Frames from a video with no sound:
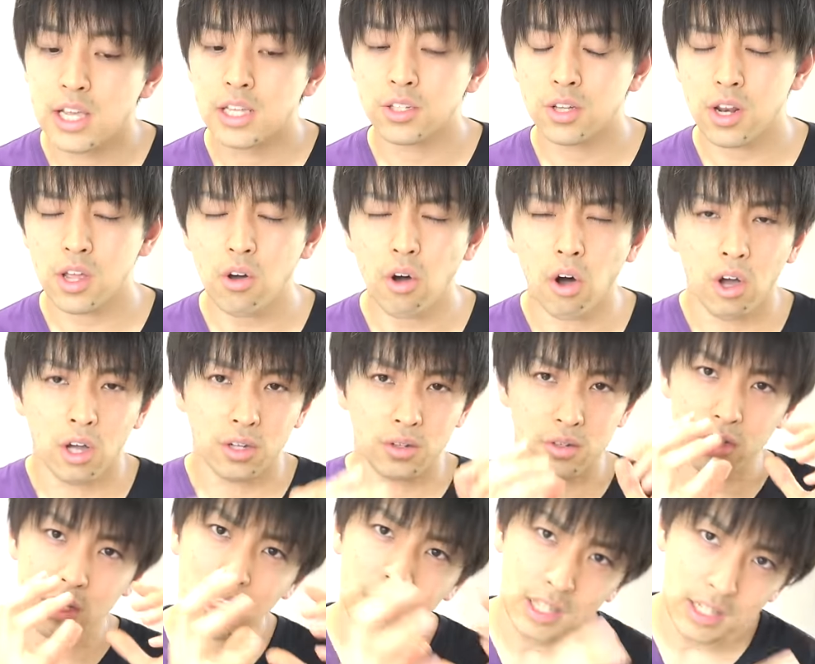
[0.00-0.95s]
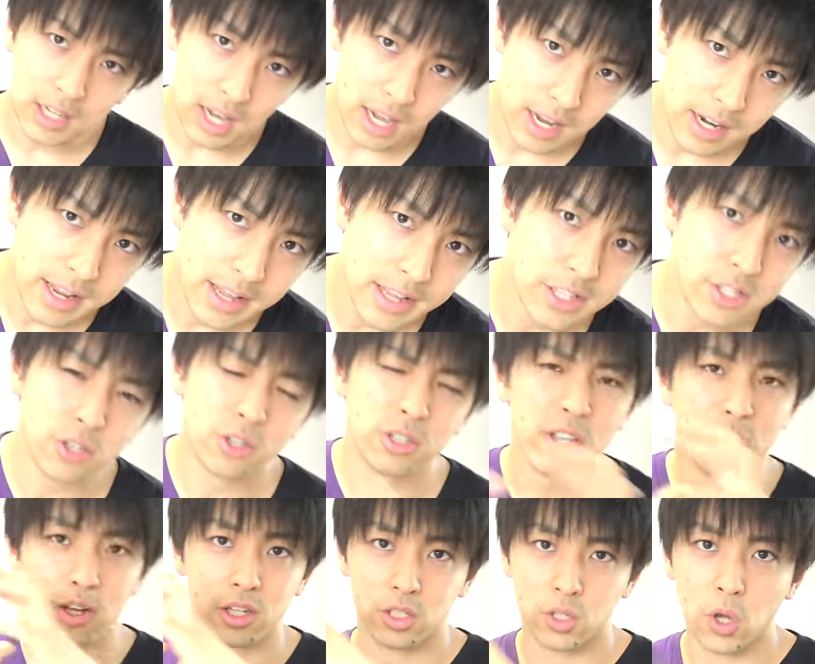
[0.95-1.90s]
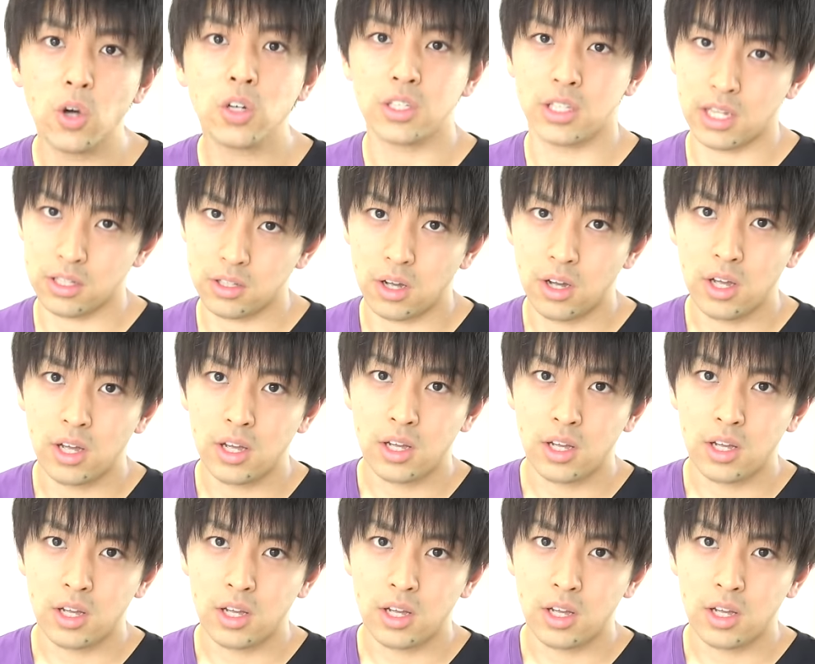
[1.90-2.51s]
それを2回連続では取るなと